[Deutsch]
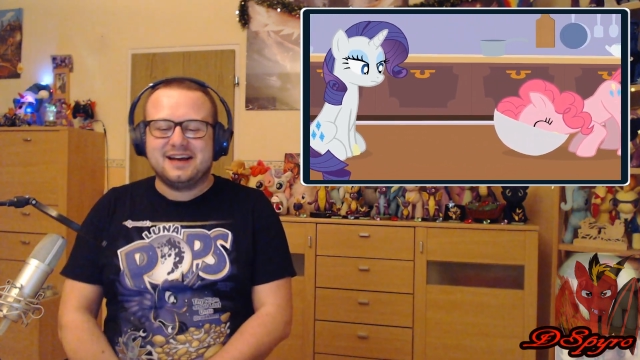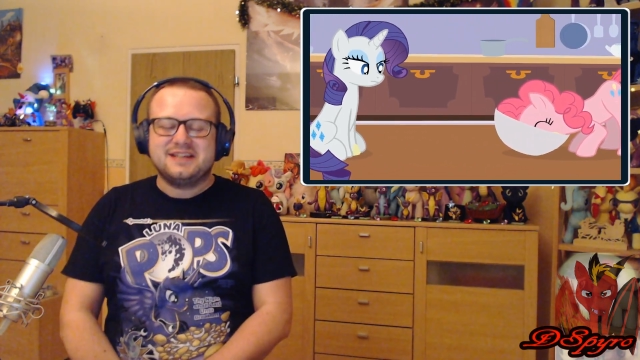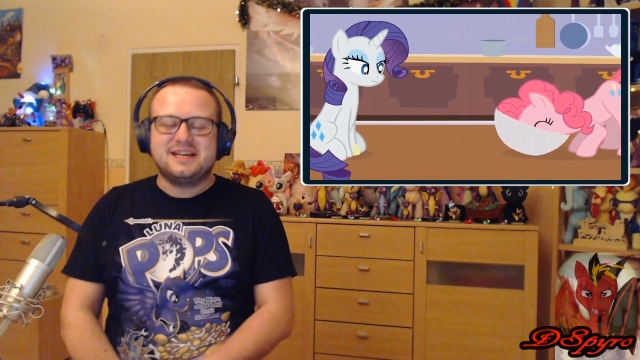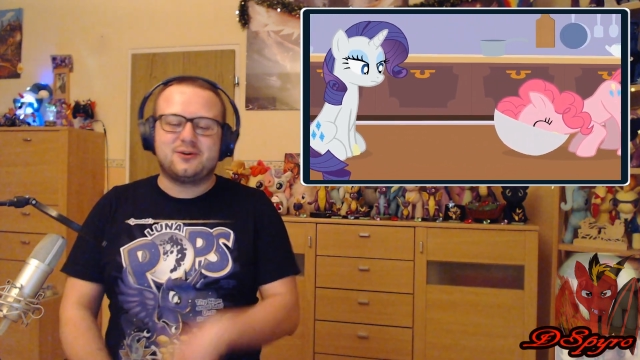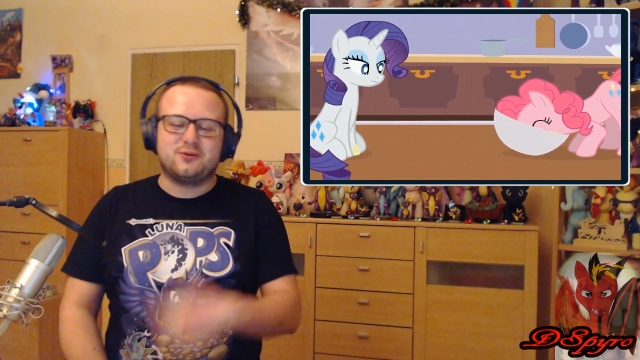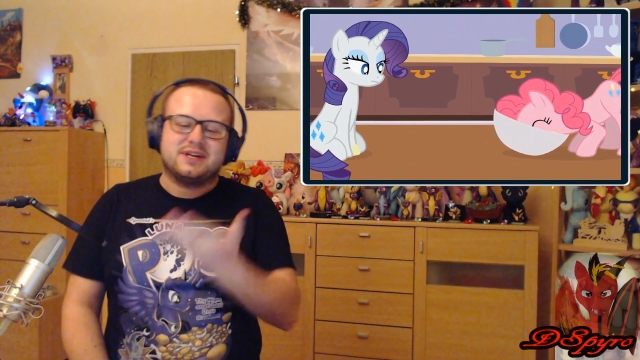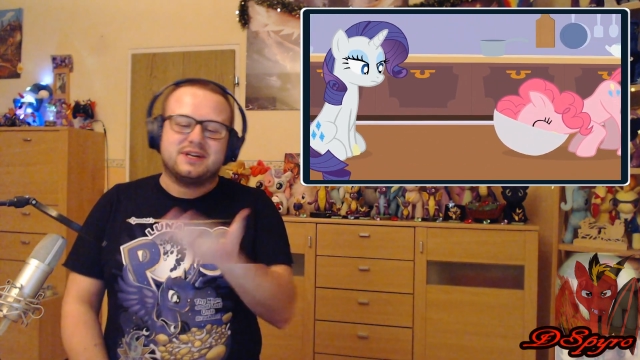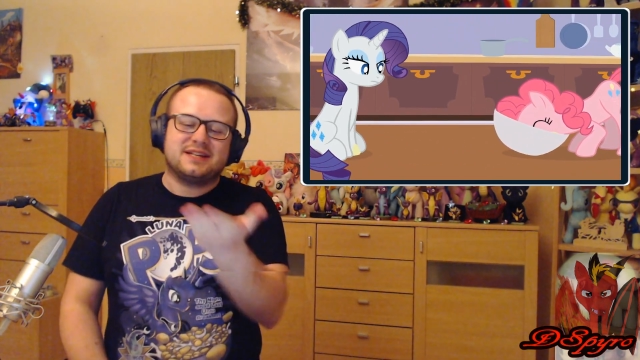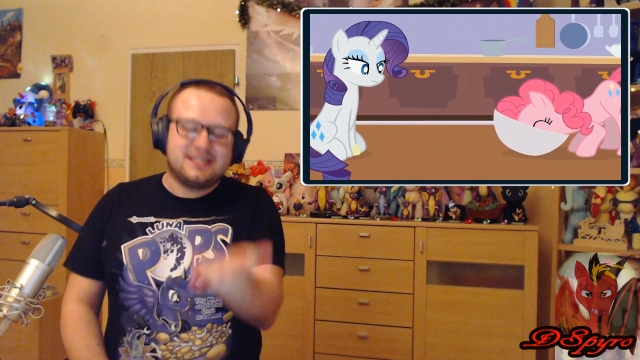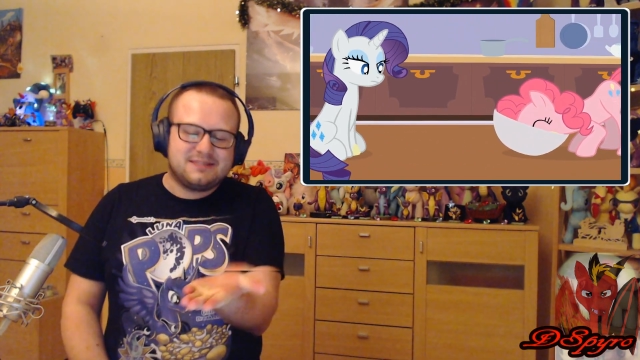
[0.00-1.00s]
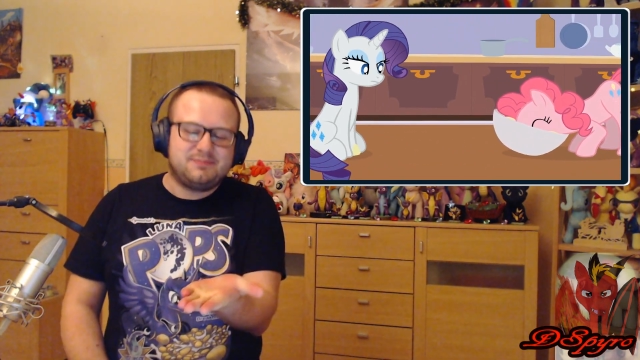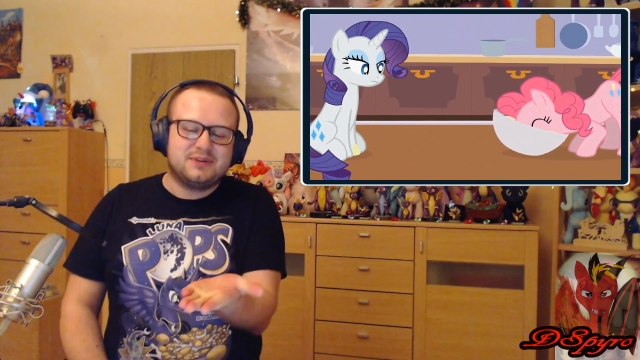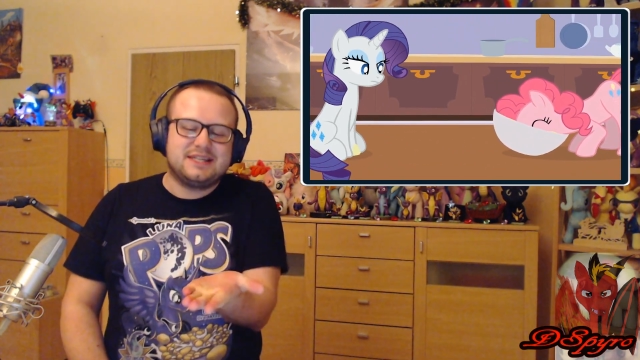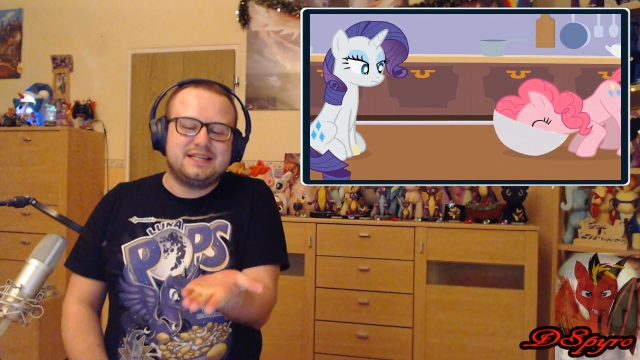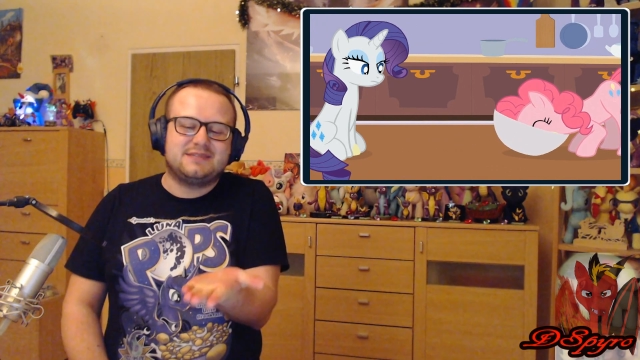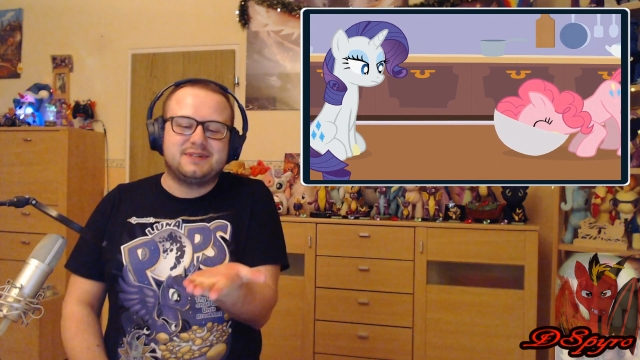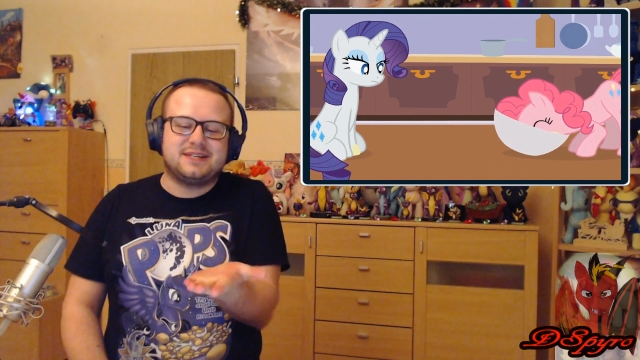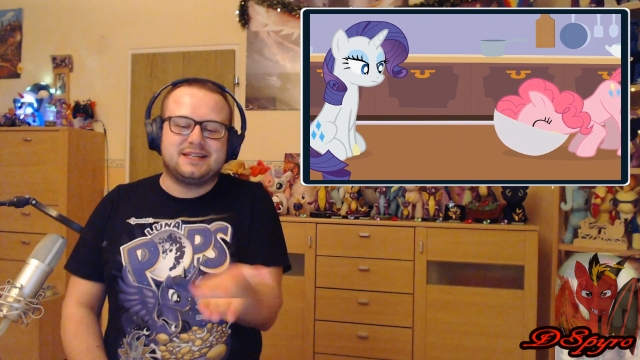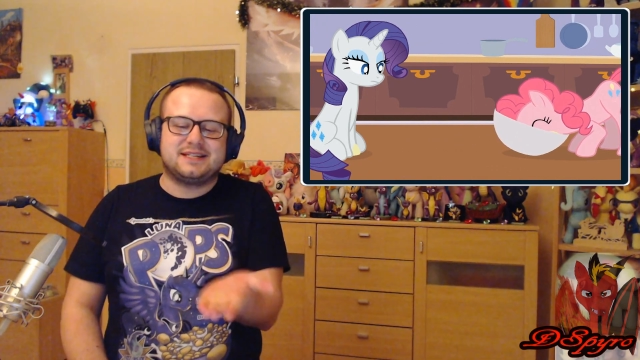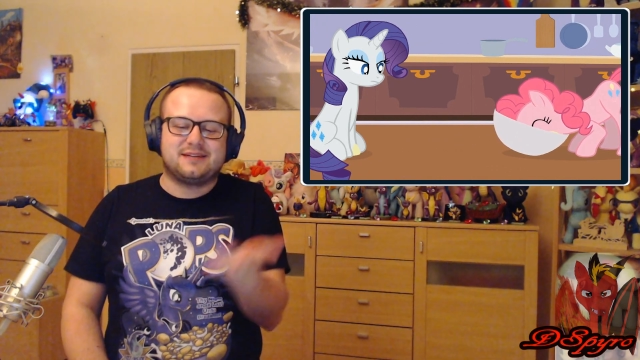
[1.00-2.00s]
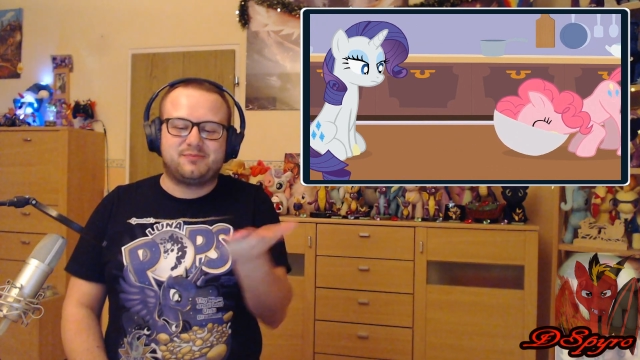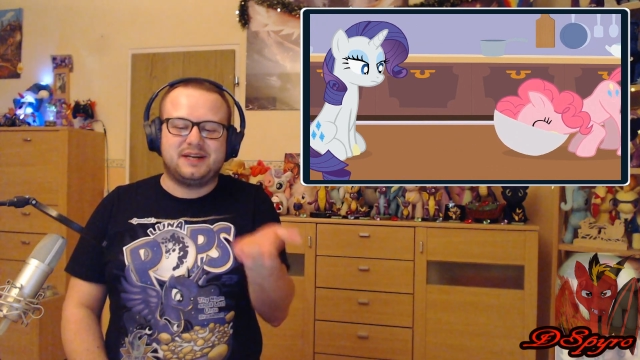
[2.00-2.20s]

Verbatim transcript: Ja gut, das muss ehrlich, muss ich ehrlich sagen,